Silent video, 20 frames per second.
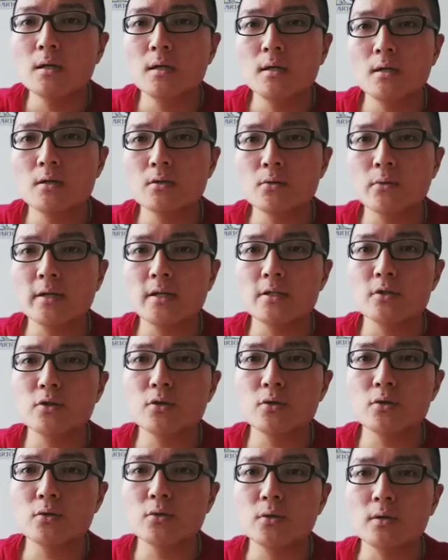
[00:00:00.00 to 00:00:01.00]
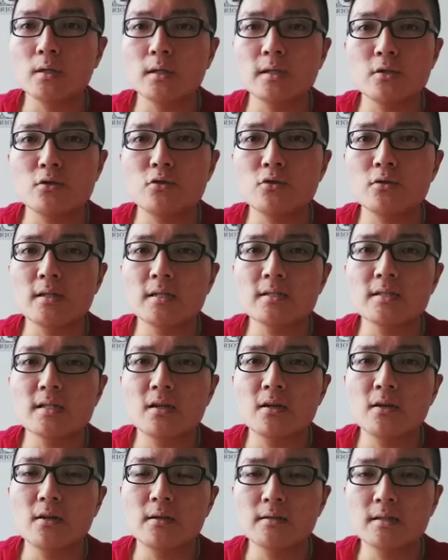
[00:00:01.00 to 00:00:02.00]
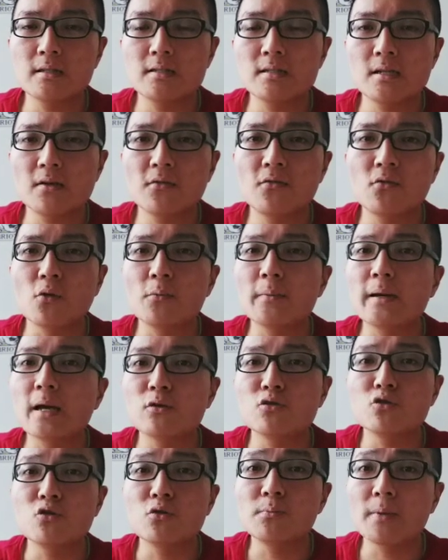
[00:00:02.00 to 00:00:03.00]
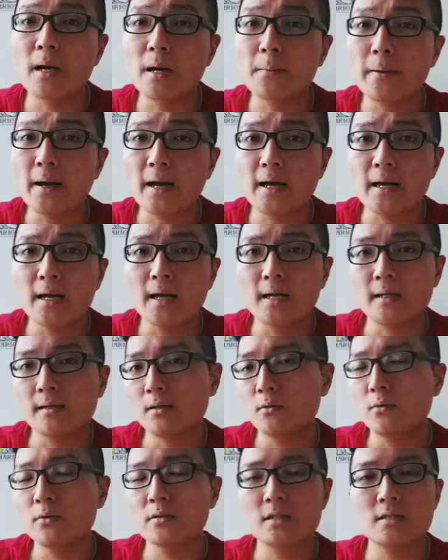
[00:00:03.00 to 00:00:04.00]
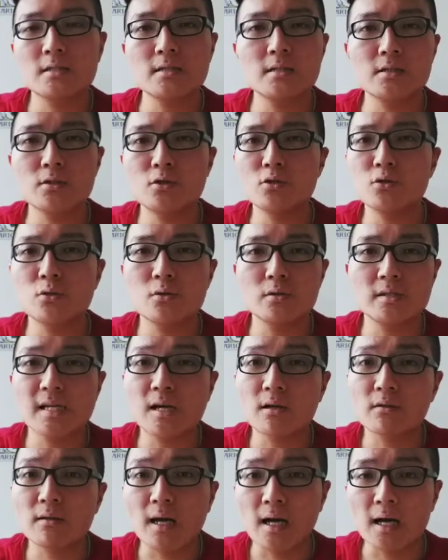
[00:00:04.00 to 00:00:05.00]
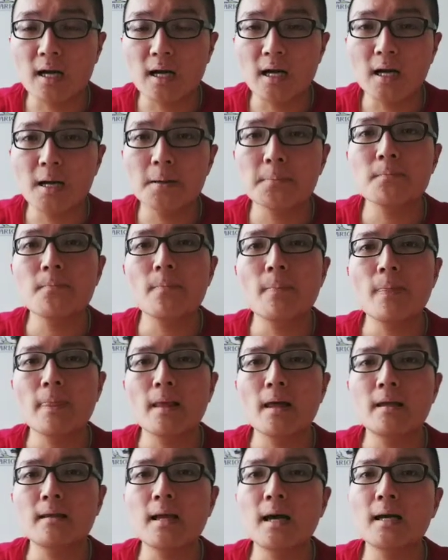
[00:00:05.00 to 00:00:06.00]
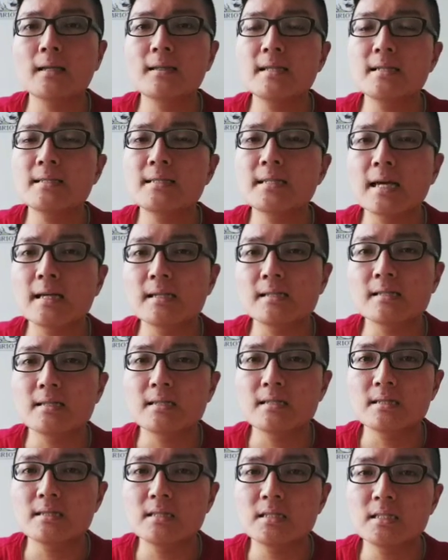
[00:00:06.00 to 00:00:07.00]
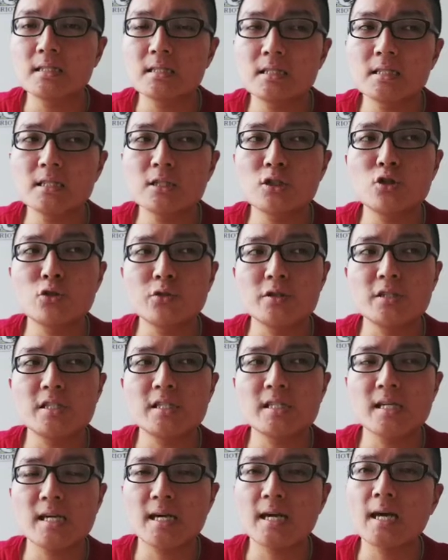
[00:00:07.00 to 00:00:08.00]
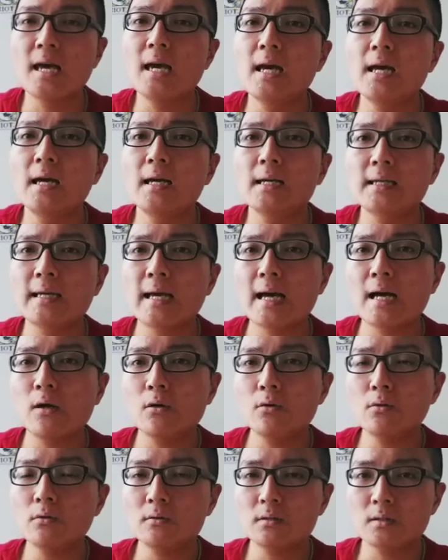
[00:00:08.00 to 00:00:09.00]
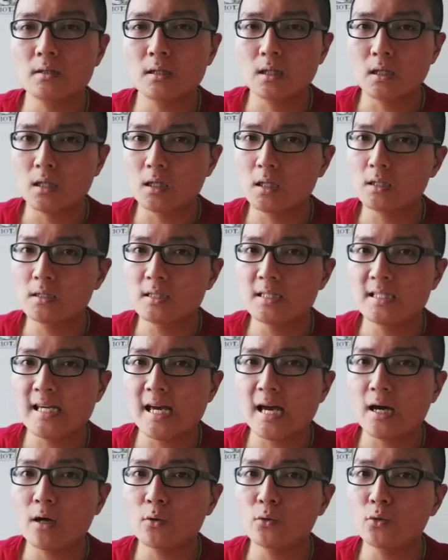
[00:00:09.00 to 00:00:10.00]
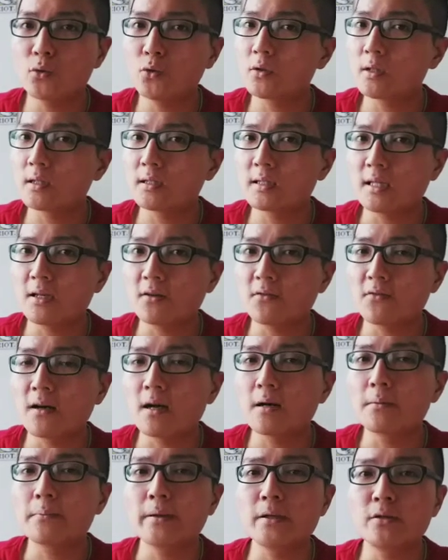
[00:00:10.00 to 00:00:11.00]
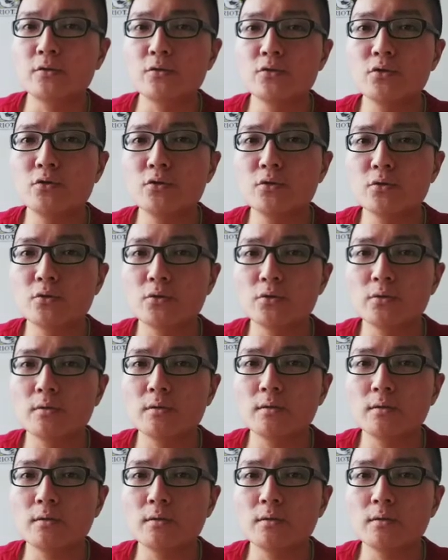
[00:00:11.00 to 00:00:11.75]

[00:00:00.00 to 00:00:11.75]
所以去可以去那些那些佛庙去拜拜啊，或者是去教堂啊。那第三个是去一些高等教育的地方，比如去